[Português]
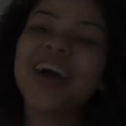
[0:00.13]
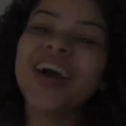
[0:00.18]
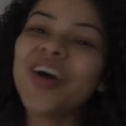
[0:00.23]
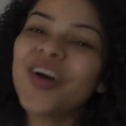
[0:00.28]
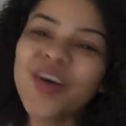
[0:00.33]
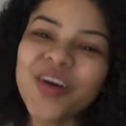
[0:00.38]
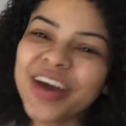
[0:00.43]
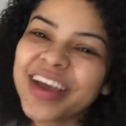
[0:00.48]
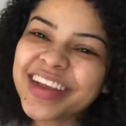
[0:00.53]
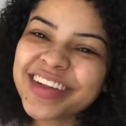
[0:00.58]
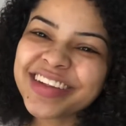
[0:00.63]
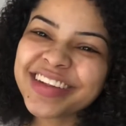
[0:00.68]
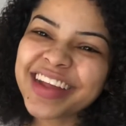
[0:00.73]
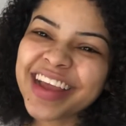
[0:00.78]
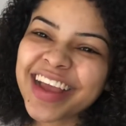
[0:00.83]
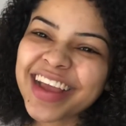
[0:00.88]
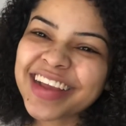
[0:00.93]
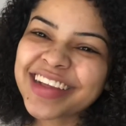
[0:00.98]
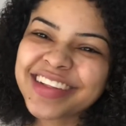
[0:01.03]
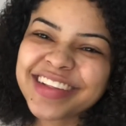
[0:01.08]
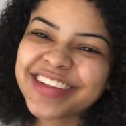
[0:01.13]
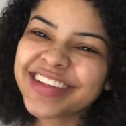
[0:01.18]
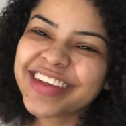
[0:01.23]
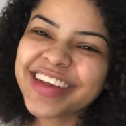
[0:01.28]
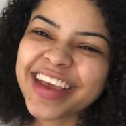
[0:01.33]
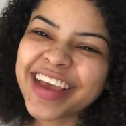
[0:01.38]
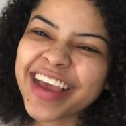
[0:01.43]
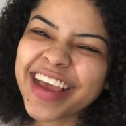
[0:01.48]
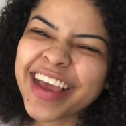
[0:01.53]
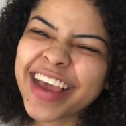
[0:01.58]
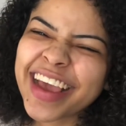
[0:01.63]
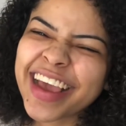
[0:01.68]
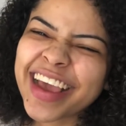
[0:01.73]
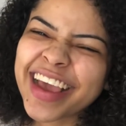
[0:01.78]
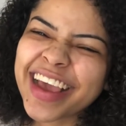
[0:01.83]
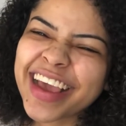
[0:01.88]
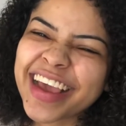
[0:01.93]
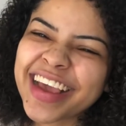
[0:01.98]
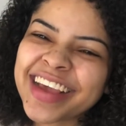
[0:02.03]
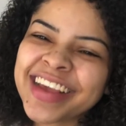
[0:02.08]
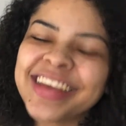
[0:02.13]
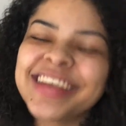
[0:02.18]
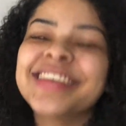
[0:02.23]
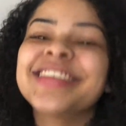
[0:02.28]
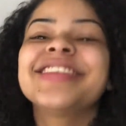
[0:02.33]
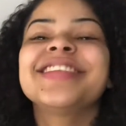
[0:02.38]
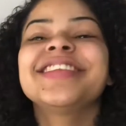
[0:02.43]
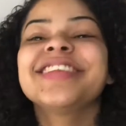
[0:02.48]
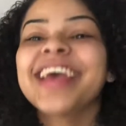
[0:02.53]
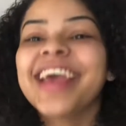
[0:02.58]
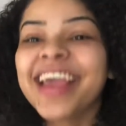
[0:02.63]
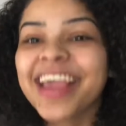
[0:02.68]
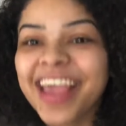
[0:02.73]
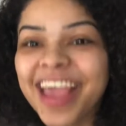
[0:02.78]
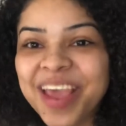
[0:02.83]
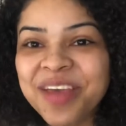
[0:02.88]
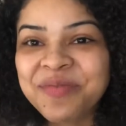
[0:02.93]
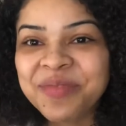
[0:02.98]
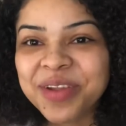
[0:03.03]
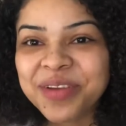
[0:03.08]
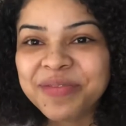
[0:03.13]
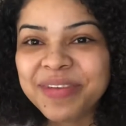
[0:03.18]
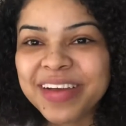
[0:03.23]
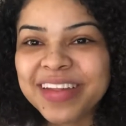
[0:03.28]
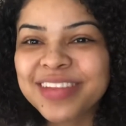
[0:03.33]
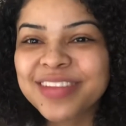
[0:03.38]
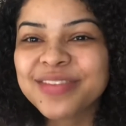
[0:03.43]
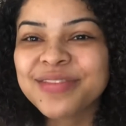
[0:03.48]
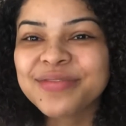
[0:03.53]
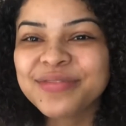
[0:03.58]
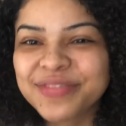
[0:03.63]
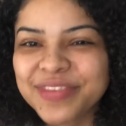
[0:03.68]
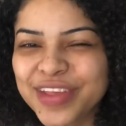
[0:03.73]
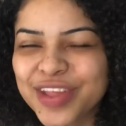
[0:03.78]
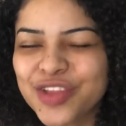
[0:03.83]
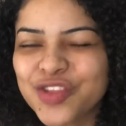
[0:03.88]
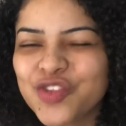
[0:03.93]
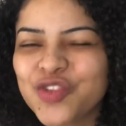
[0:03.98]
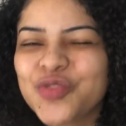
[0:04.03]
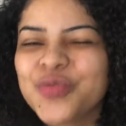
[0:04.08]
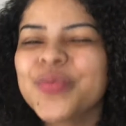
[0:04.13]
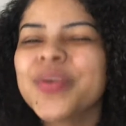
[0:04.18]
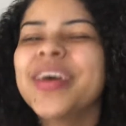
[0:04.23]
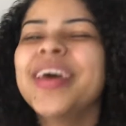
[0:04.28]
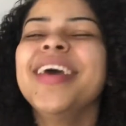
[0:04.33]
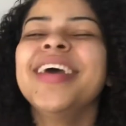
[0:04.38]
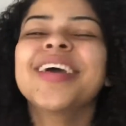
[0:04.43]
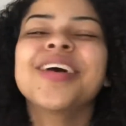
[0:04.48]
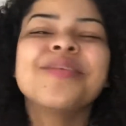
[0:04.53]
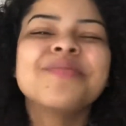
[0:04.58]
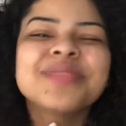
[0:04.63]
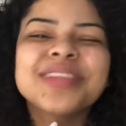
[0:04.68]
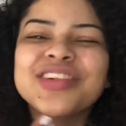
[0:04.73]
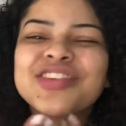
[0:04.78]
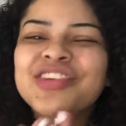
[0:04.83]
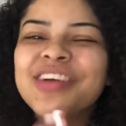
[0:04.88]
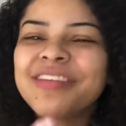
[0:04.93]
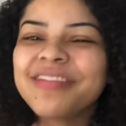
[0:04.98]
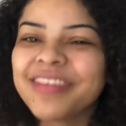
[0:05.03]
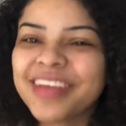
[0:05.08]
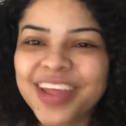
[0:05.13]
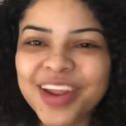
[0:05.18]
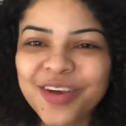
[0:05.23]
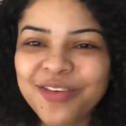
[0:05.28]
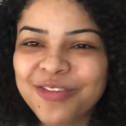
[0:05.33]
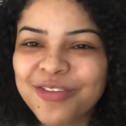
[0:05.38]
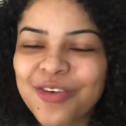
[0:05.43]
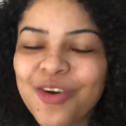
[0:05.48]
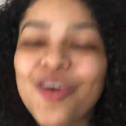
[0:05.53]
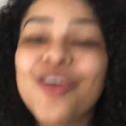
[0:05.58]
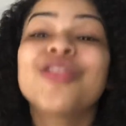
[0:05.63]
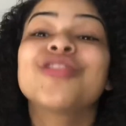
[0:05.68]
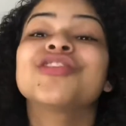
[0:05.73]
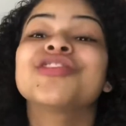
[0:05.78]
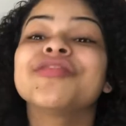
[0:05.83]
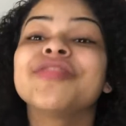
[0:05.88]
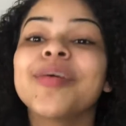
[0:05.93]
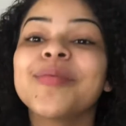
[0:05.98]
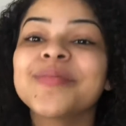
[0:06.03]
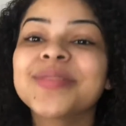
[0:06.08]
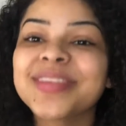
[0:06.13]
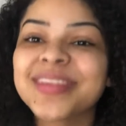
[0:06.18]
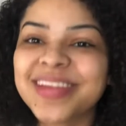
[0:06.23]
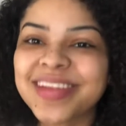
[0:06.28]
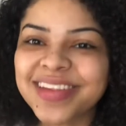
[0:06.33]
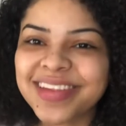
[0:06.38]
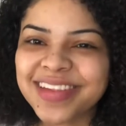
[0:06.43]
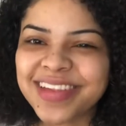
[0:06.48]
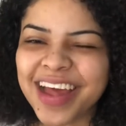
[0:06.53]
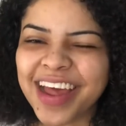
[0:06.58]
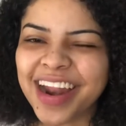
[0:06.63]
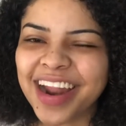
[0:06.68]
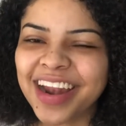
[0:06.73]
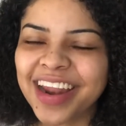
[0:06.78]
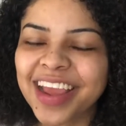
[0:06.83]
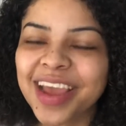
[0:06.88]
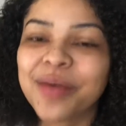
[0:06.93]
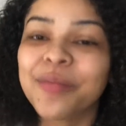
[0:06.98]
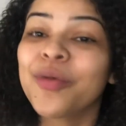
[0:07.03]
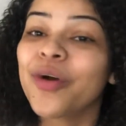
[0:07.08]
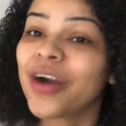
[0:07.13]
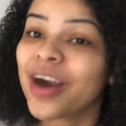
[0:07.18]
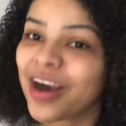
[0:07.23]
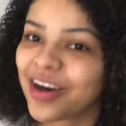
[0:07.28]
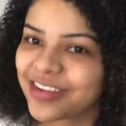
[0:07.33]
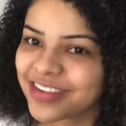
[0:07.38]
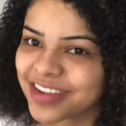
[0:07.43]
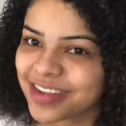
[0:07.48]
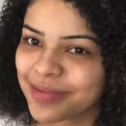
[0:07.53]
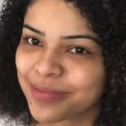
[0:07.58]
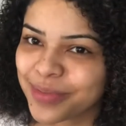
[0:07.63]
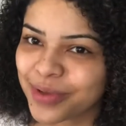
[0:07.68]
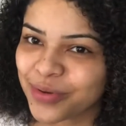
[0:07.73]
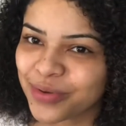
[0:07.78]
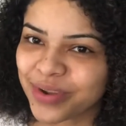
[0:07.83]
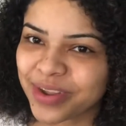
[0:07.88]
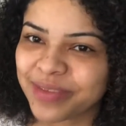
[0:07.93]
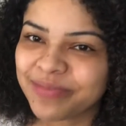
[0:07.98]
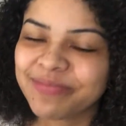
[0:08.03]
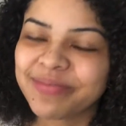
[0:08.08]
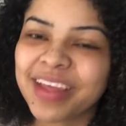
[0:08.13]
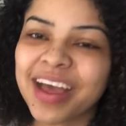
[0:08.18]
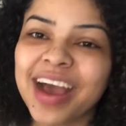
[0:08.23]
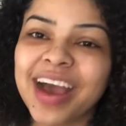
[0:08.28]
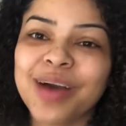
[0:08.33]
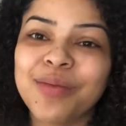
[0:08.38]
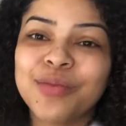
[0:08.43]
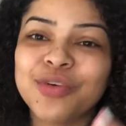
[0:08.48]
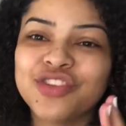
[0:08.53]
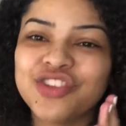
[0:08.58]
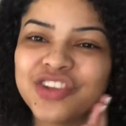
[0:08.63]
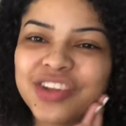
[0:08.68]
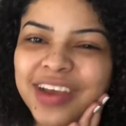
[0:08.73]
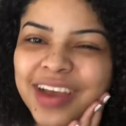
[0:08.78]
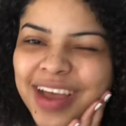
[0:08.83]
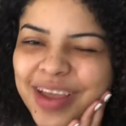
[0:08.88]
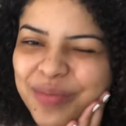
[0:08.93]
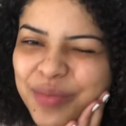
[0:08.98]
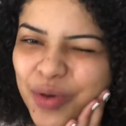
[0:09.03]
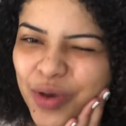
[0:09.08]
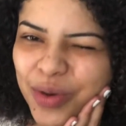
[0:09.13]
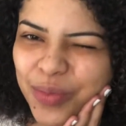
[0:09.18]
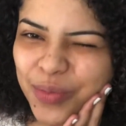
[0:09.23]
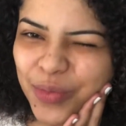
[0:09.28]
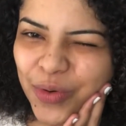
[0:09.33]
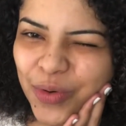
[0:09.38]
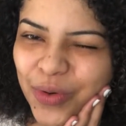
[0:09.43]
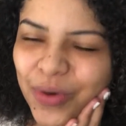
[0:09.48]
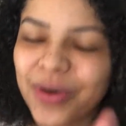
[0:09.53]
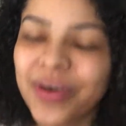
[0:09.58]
Oi, gente! Cheguei para mais um vídeo. Como vocês já viram, hoje vamos testar a linha Boca Rosa Beauty. Acabou de chegar aí, meu amor.